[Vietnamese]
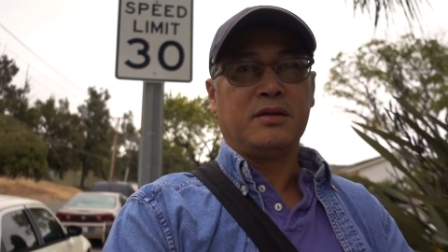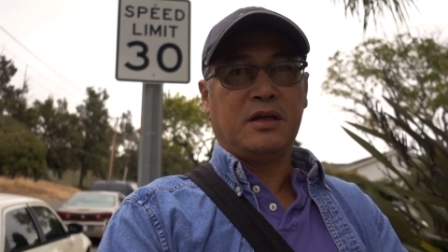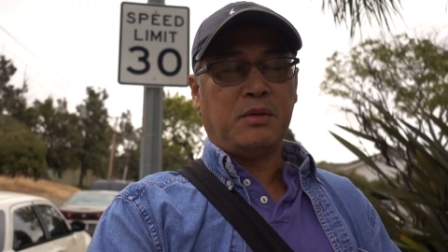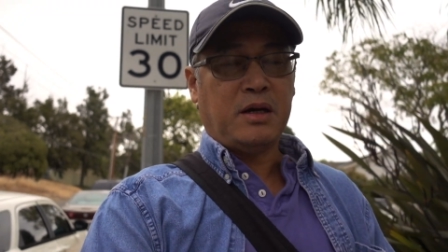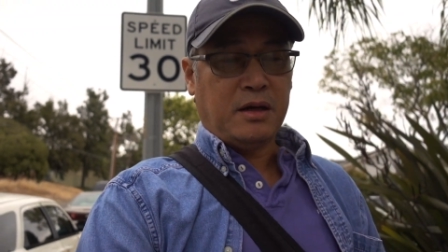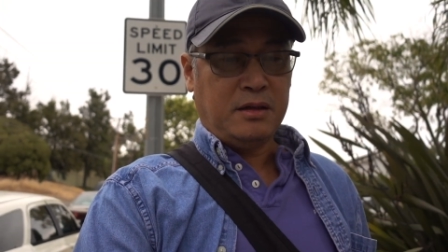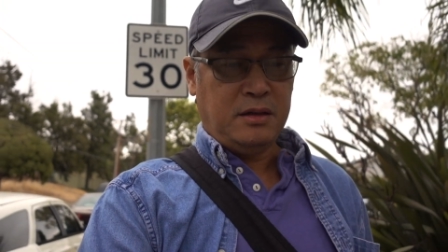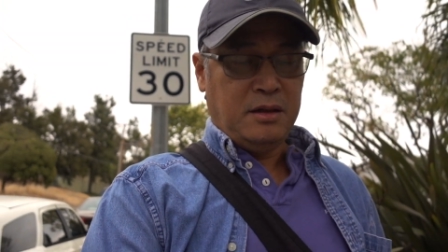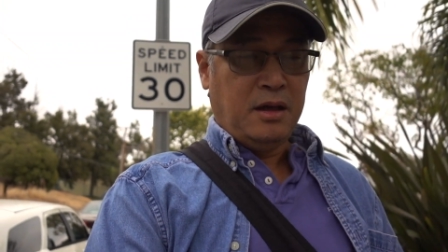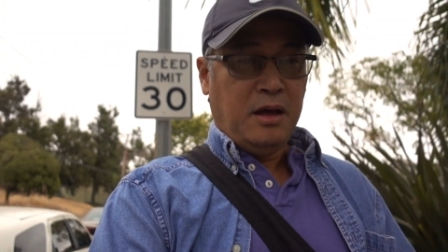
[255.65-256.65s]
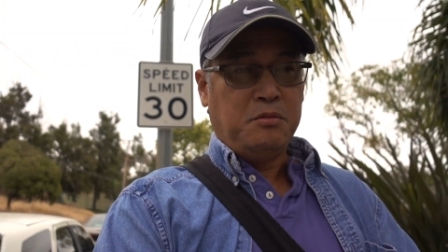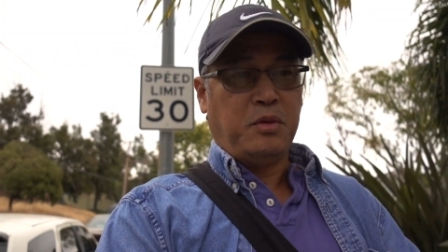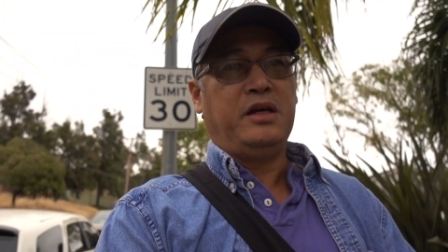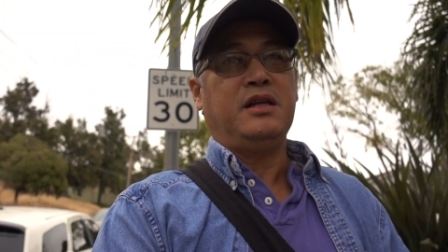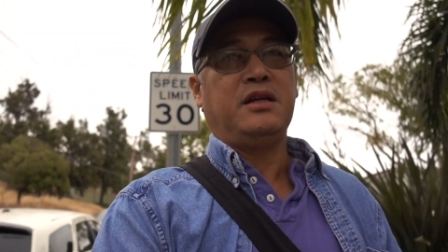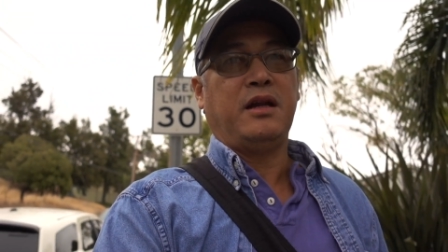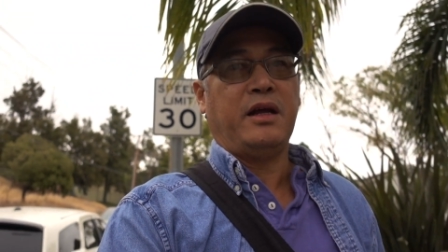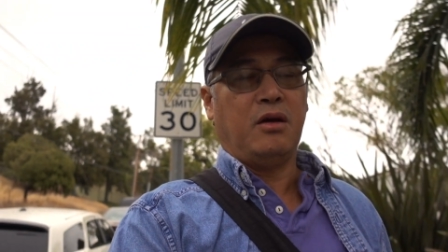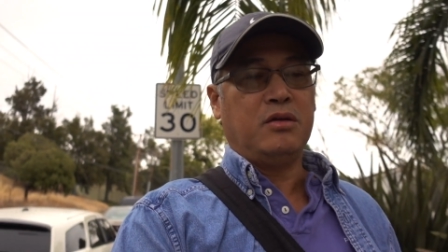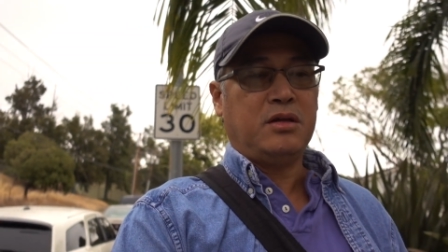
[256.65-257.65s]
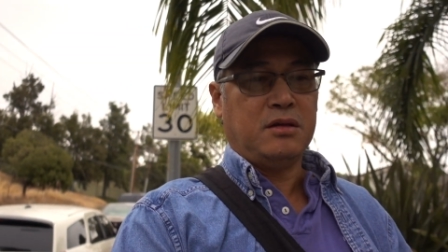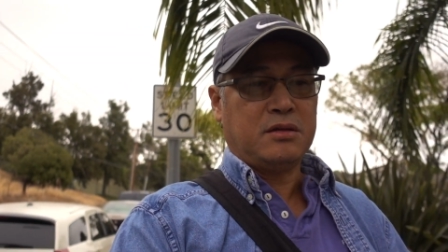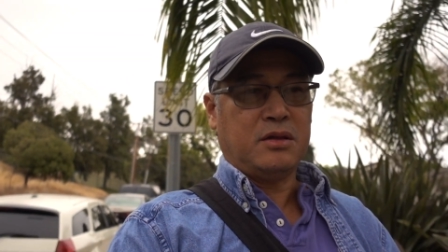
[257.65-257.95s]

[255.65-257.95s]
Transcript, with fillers: Nhưng mà Mỹ thì lại đổ thừa